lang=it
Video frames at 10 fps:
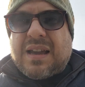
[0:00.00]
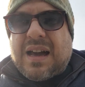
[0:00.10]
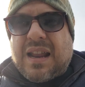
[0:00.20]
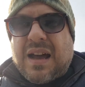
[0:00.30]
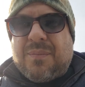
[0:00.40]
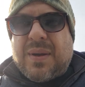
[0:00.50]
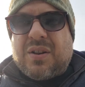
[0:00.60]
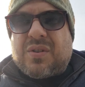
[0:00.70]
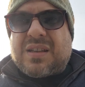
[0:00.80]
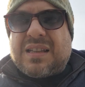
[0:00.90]
gara
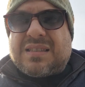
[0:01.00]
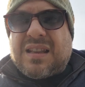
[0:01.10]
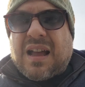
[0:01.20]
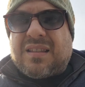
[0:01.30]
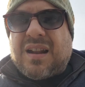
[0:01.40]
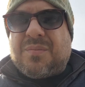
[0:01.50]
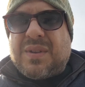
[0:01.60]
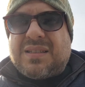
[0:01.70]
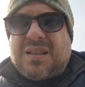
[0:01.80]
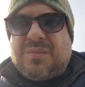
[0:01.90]
ben orchestrata dal
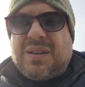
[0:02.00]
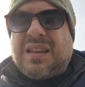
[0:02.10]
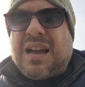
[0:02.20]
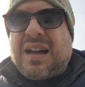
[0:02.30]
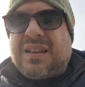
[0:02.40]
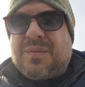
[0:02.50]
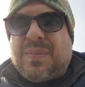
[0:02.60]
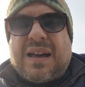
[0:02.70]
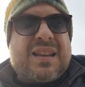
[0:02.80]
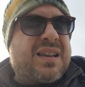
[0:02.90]
mister Mignani il
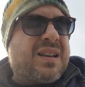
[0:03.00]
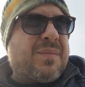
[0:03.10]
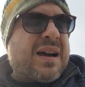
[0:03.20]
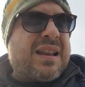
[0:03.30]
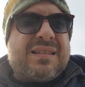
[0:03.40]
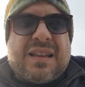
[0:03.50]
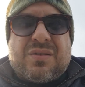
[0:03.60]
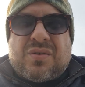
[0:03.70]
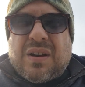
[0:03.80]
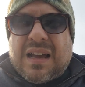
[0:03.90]
Bari che rimane
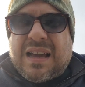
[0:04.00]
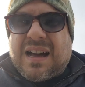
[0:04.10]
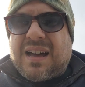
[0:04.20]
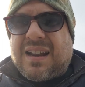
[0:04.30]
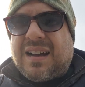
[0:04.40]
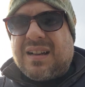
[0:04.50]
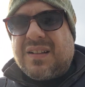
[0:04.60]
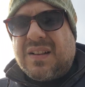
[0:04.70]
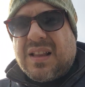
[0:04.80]
dentro la gara